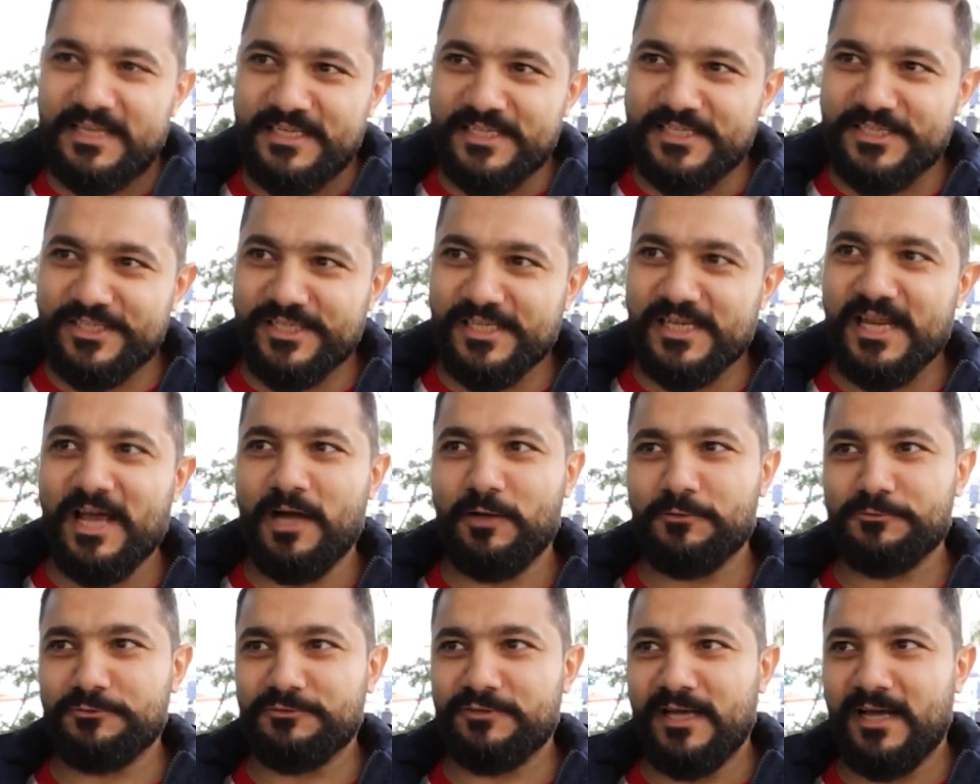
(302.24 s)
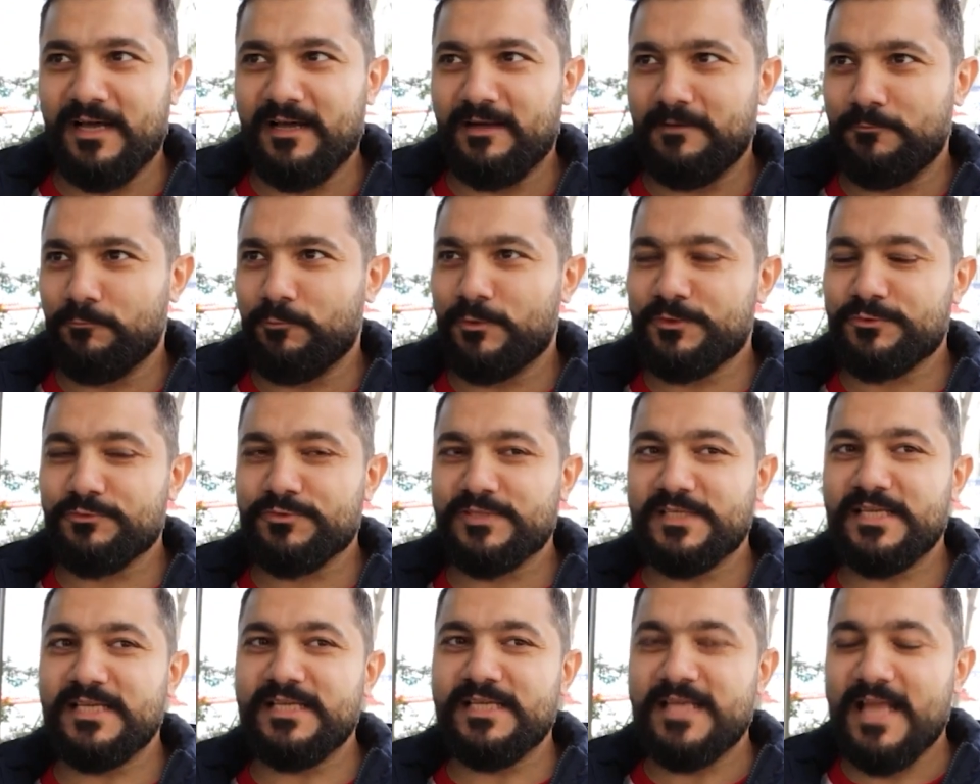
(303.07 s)
خليجي لا حدود لها
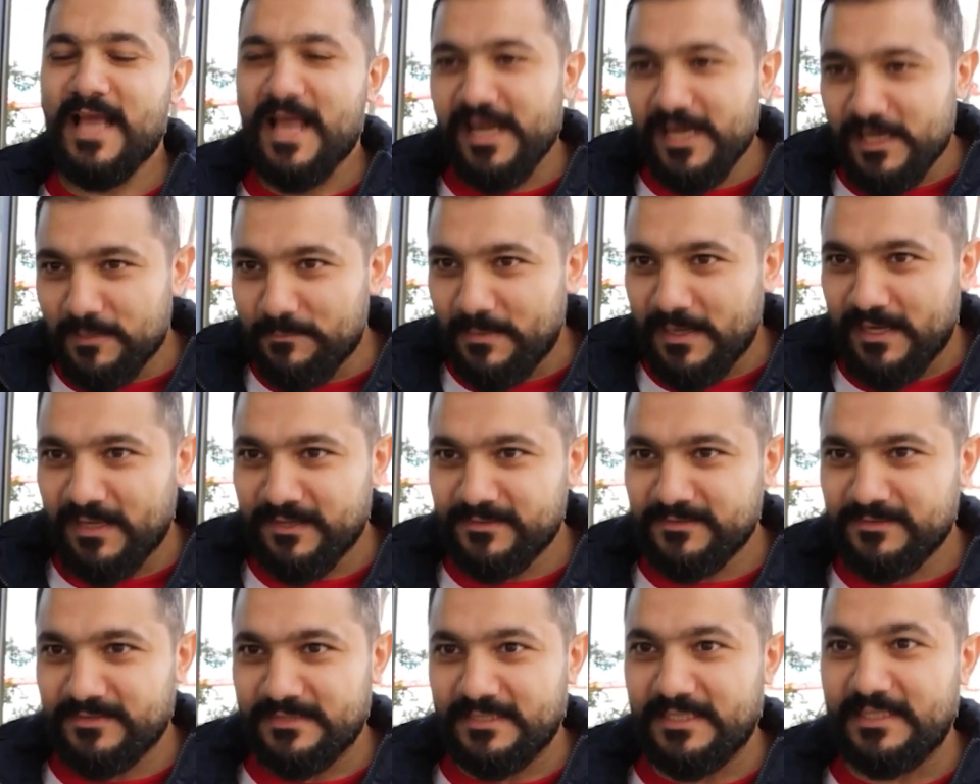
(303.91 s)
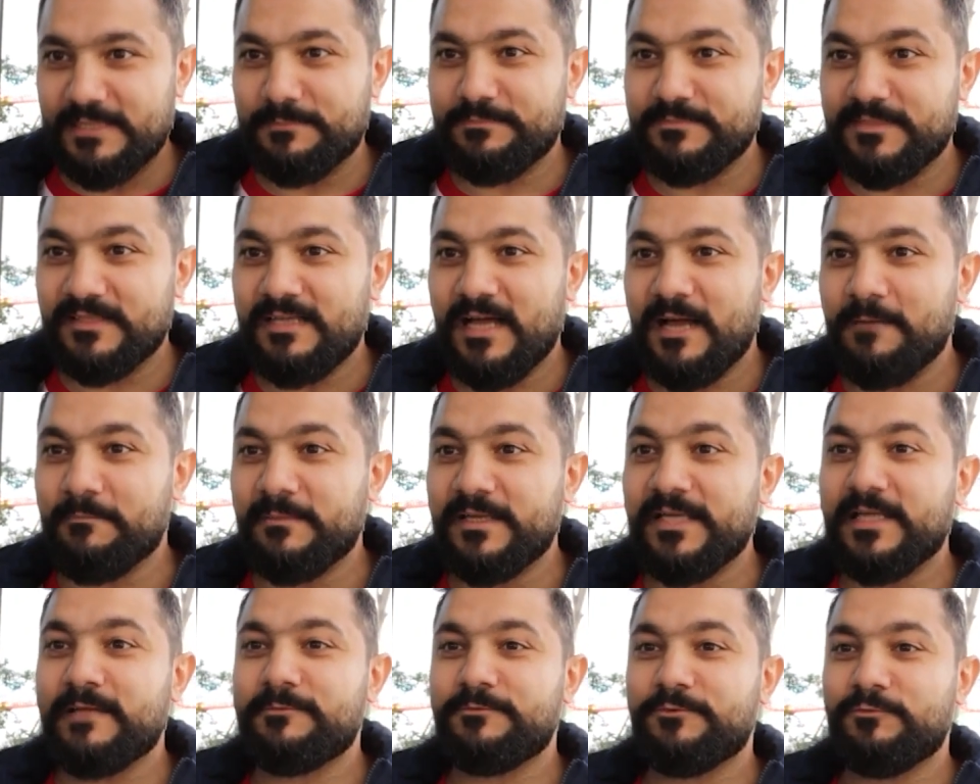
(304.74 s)
وخصوصي أن هي البلد اللي
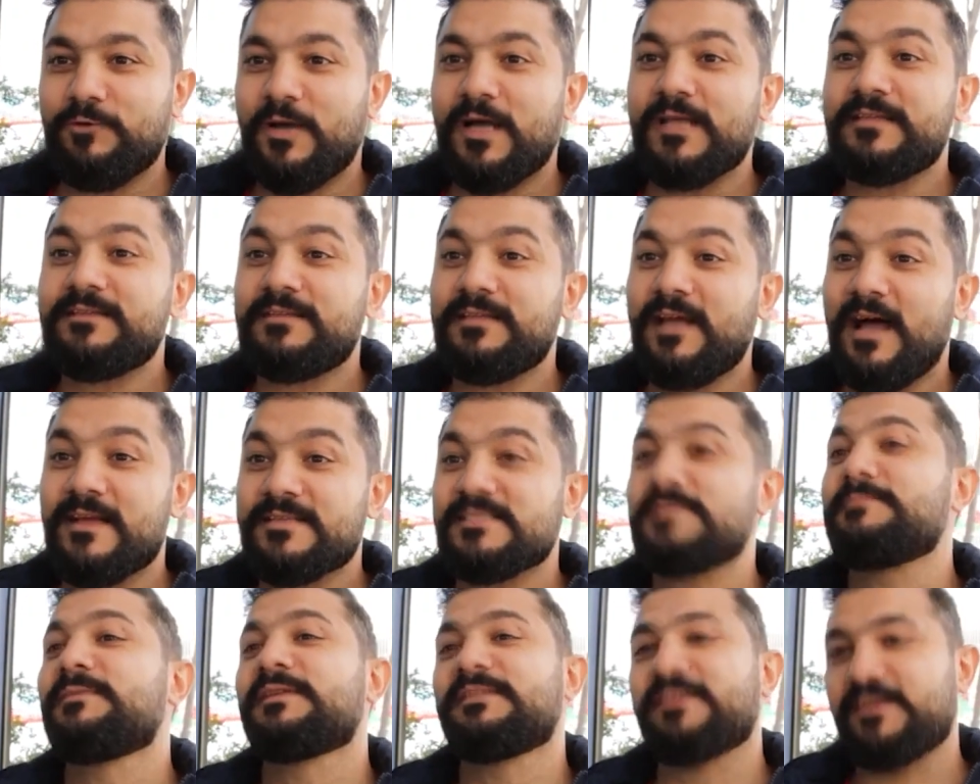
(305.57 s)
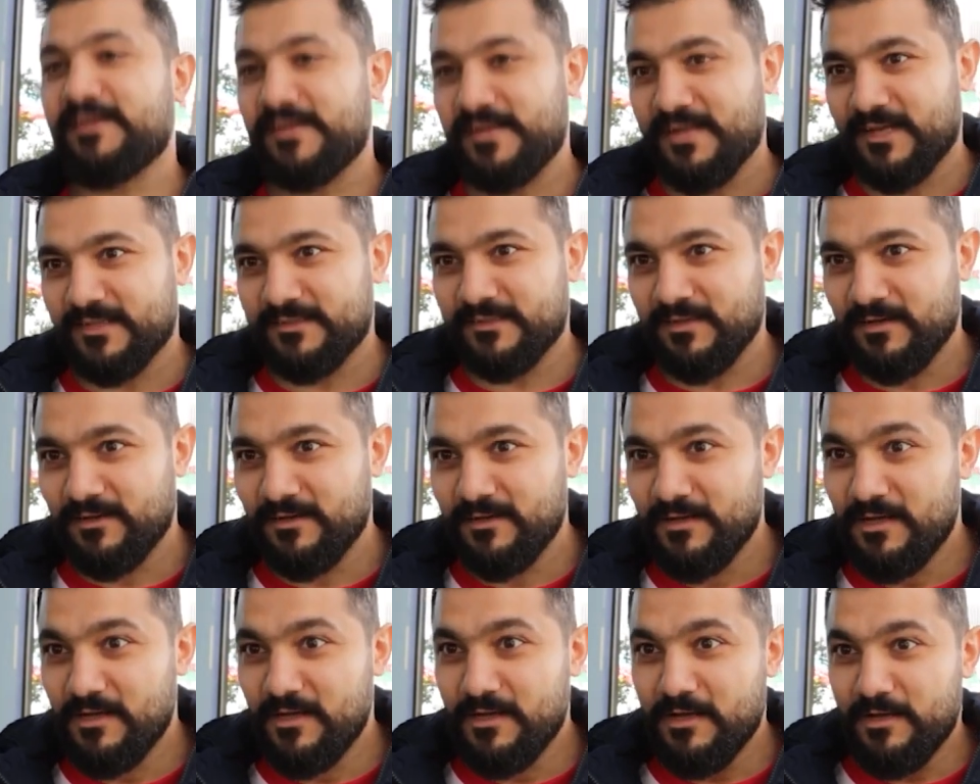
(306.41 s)
بتدعم هي تعد عاصمة الرياضة
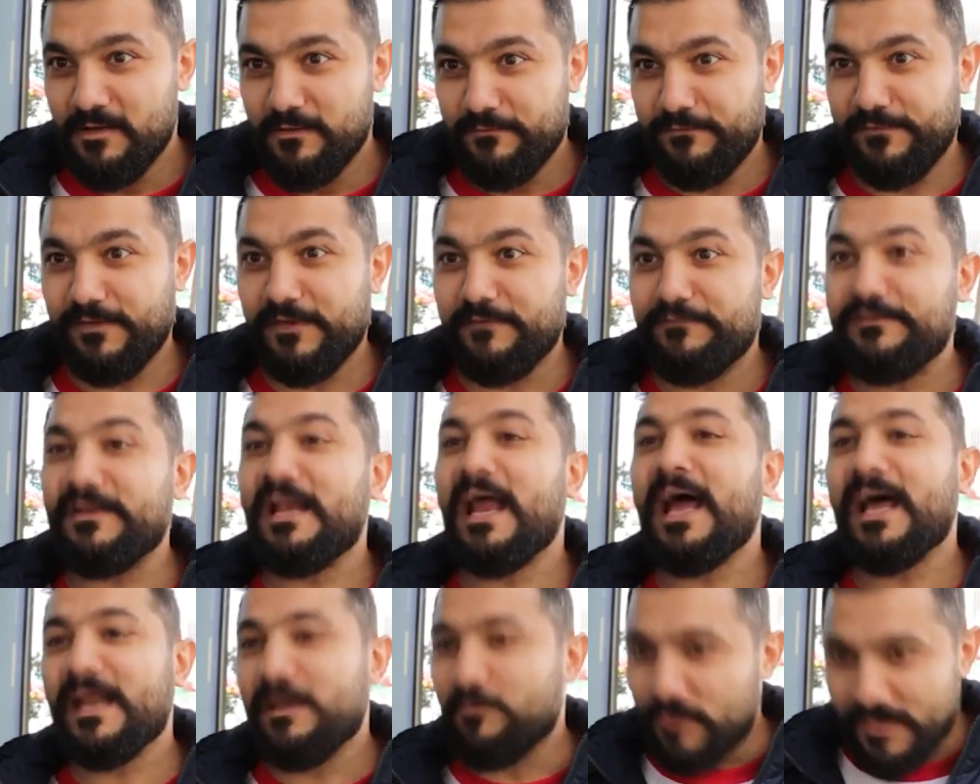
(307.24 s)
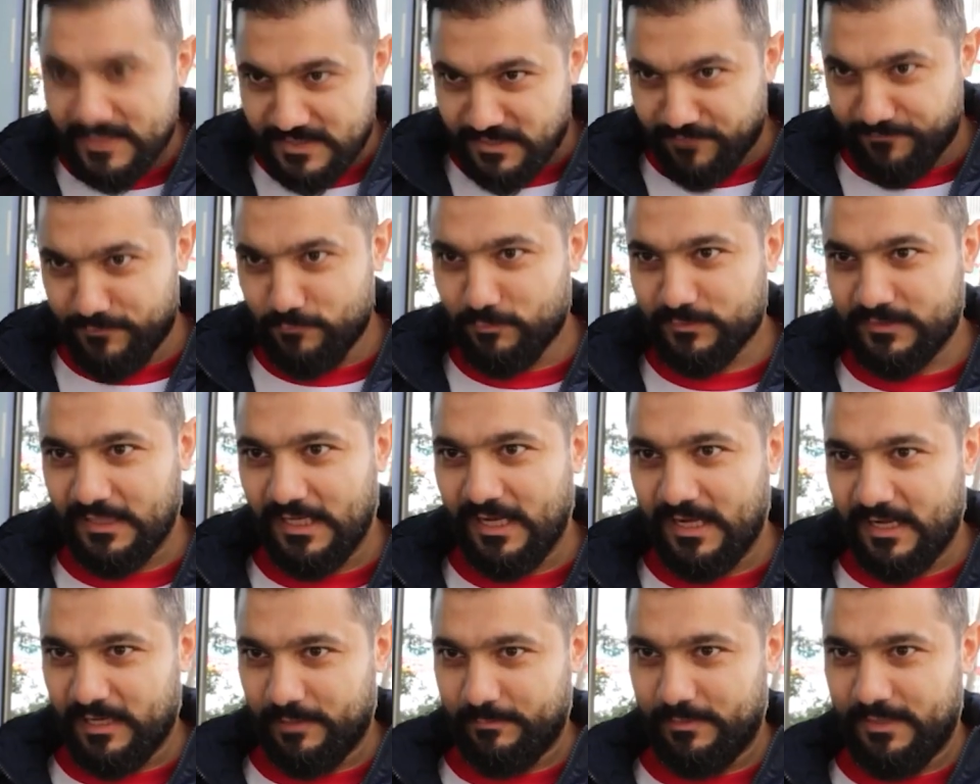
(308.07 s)
في, في العالم وليس في الوطن
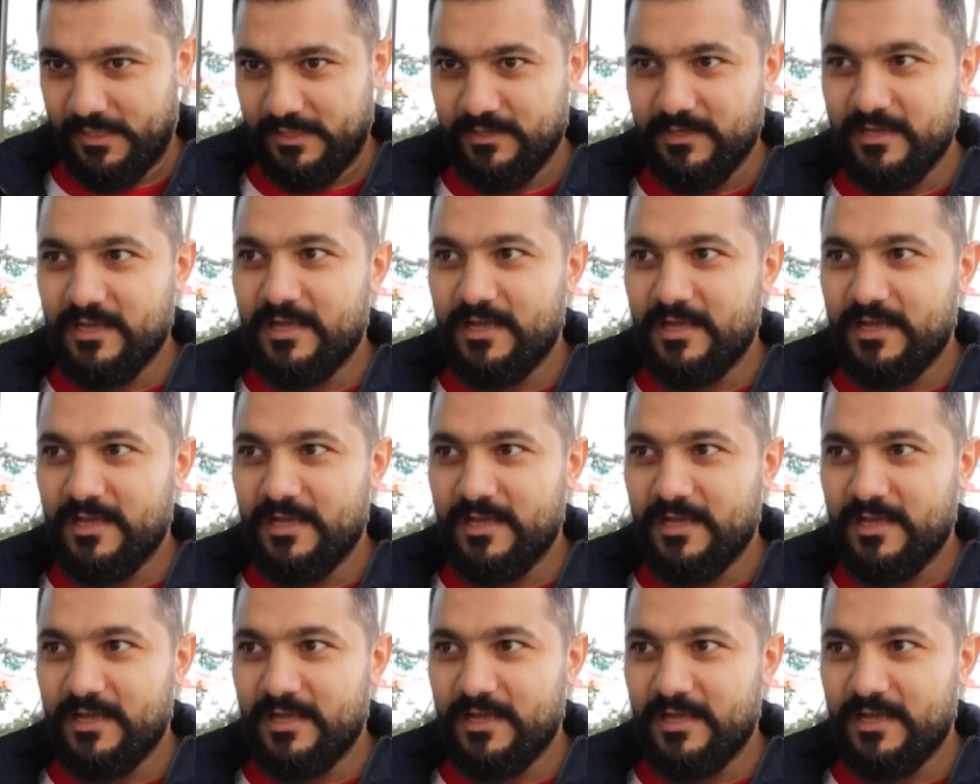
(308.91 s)
العربي